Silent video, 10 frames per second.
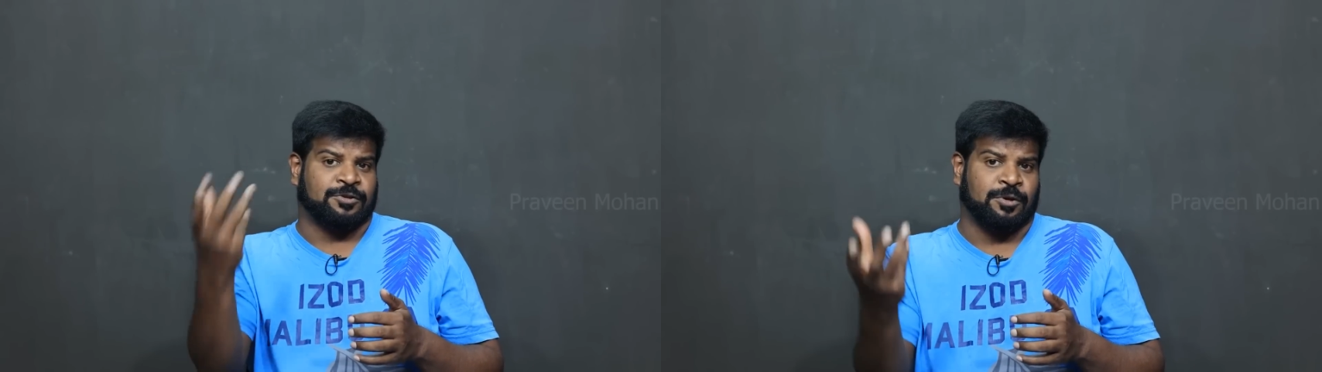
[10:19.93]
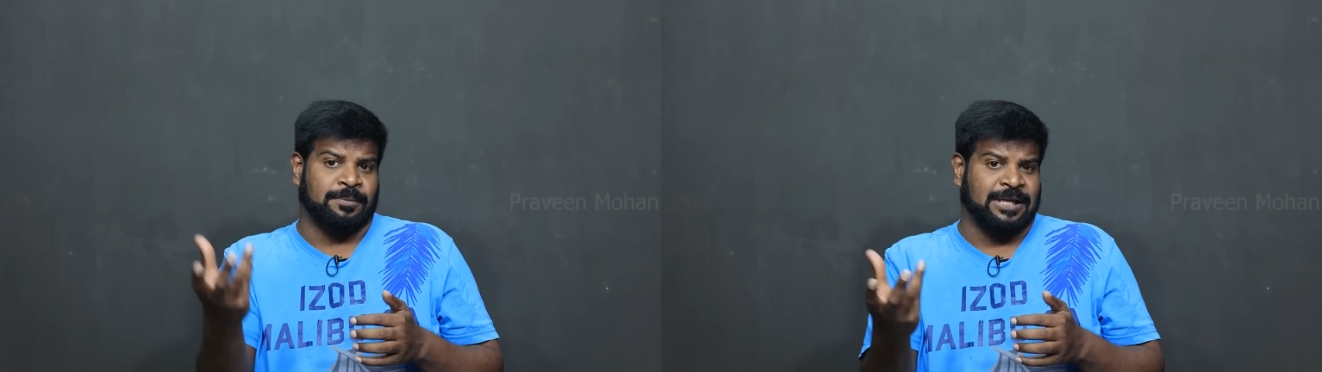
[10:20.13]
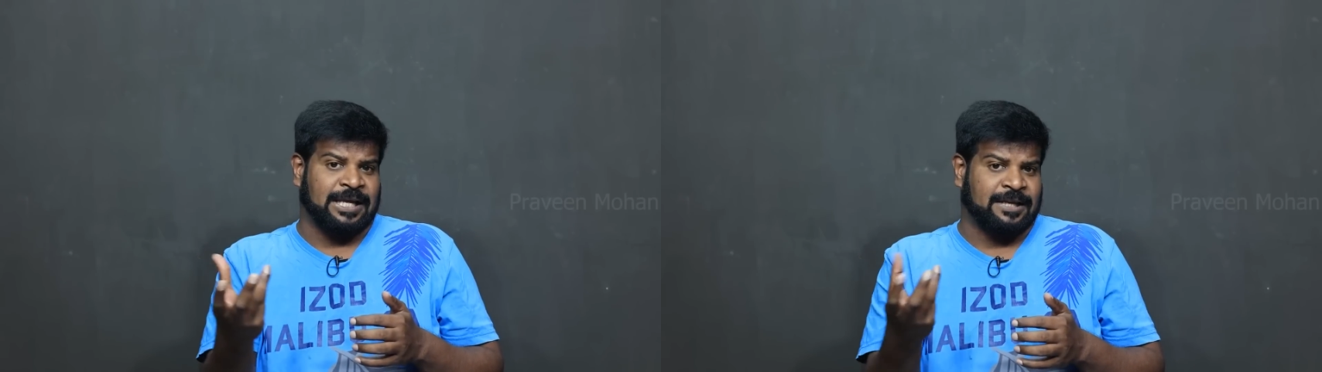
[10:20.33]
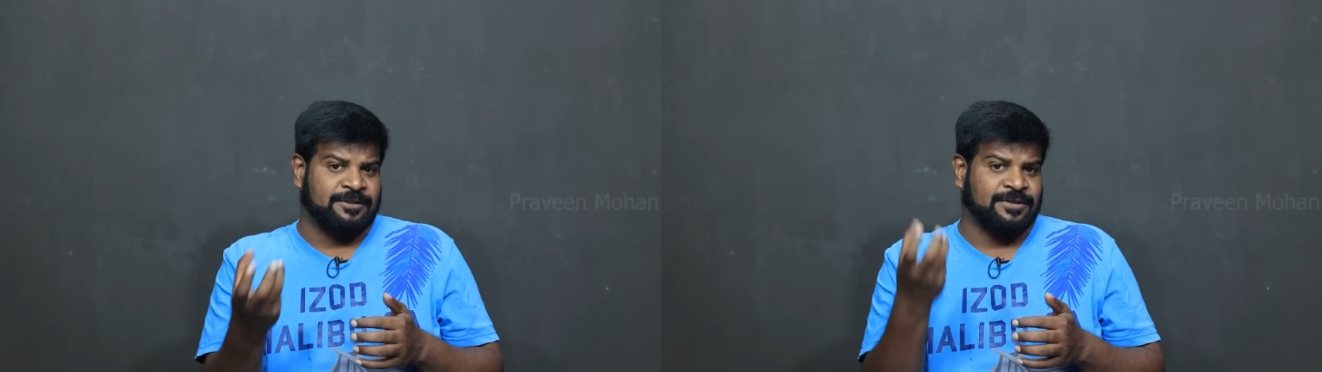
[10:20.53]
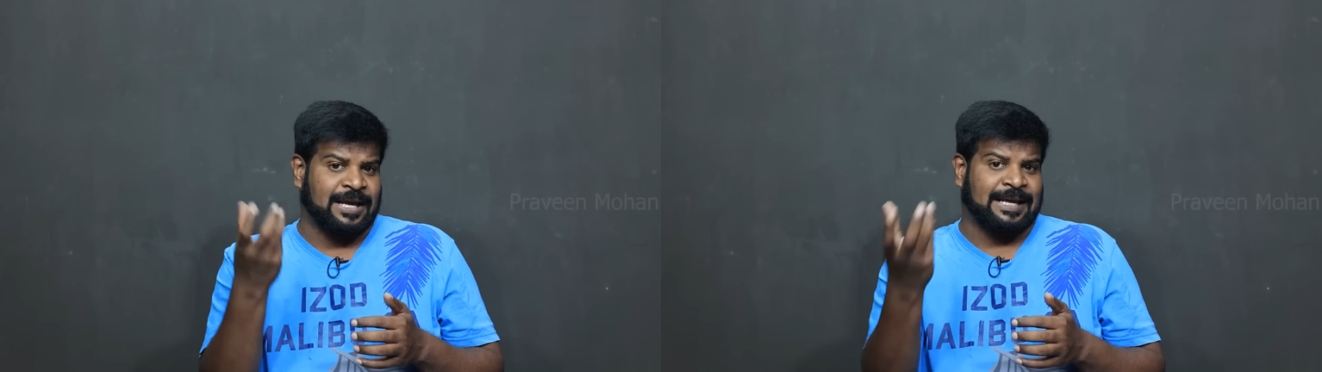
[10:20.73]
и что в
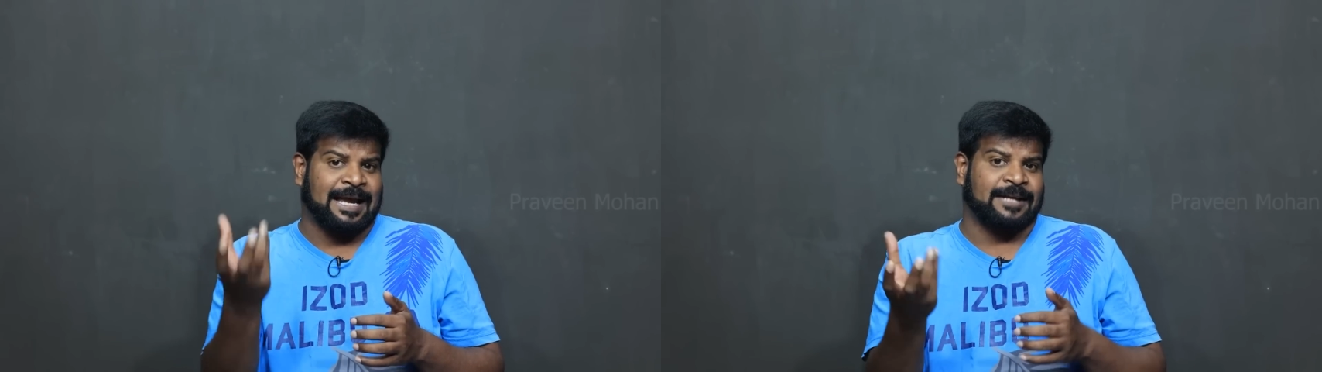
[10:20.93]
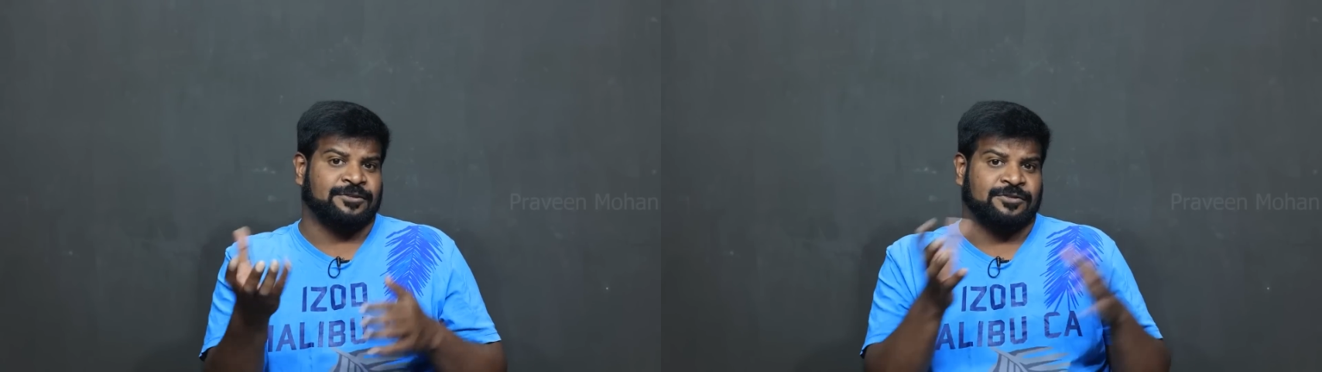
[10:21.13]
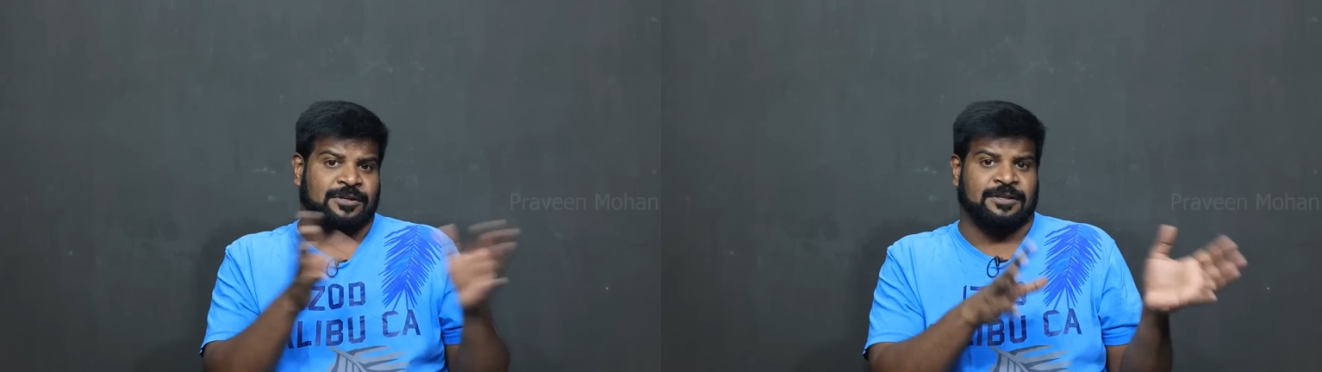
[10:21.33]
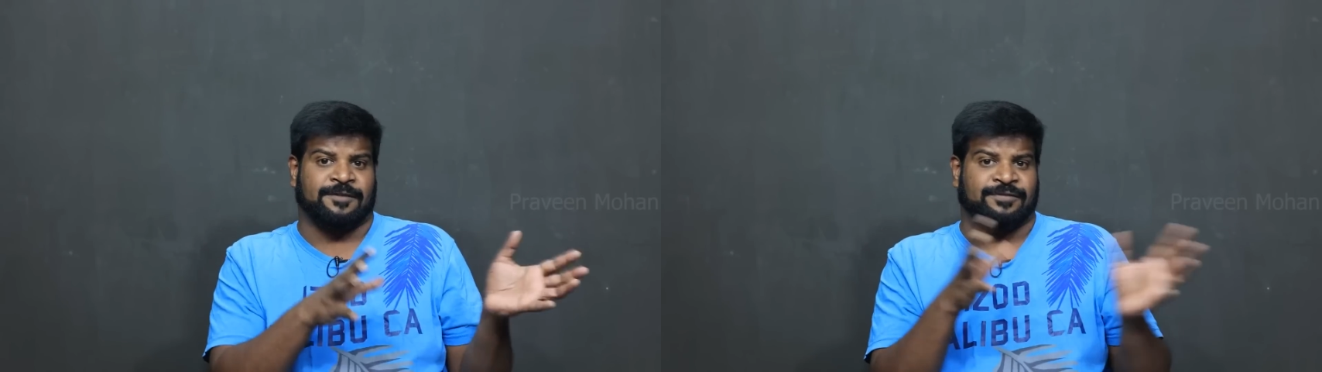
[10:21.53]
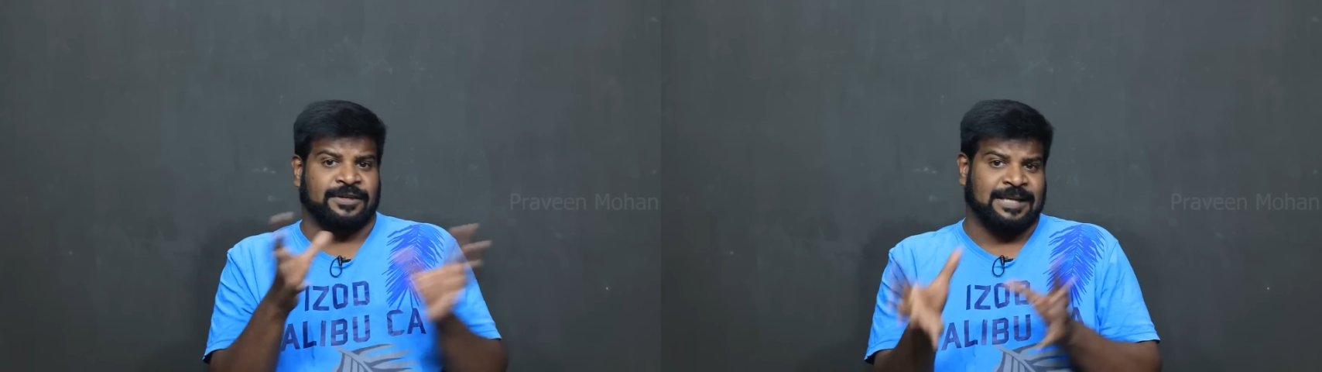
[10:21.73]
древние времена
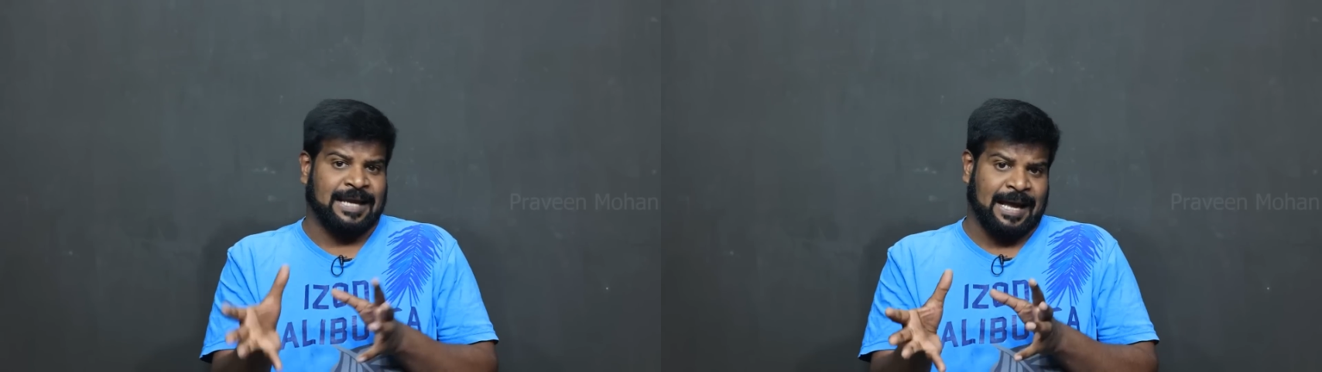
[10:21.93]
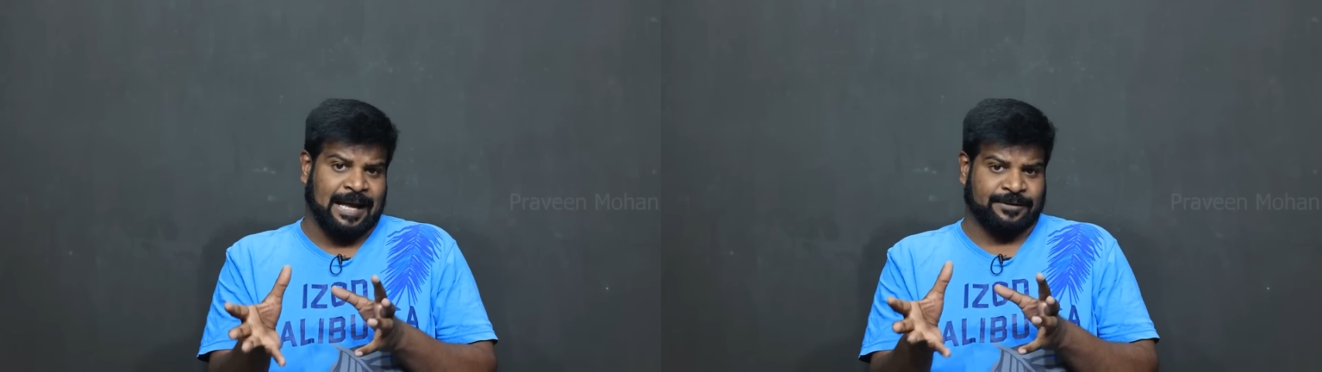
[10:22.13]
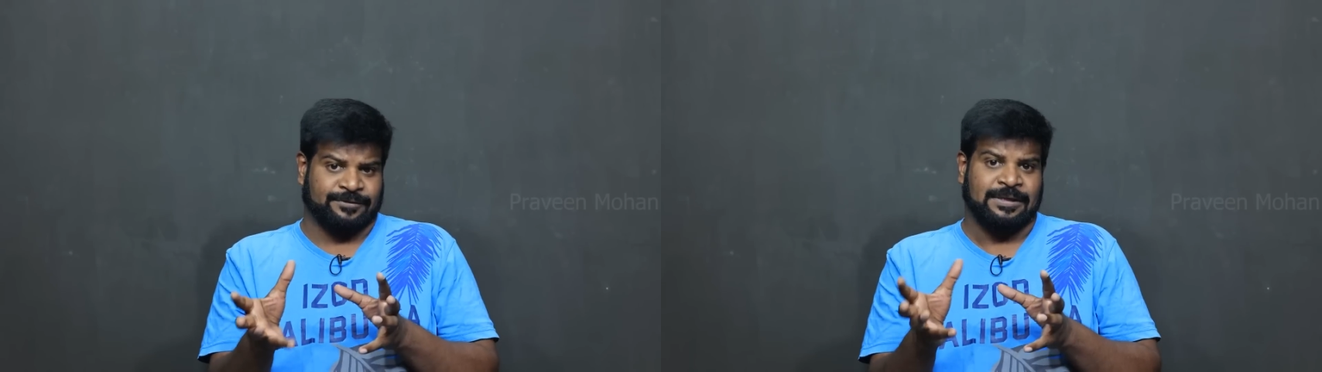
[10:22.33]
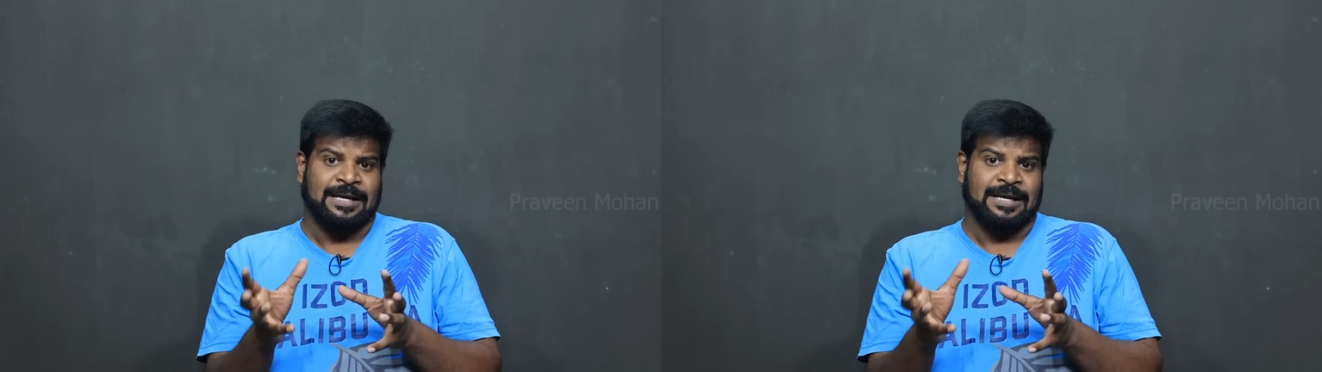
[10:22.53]
существовала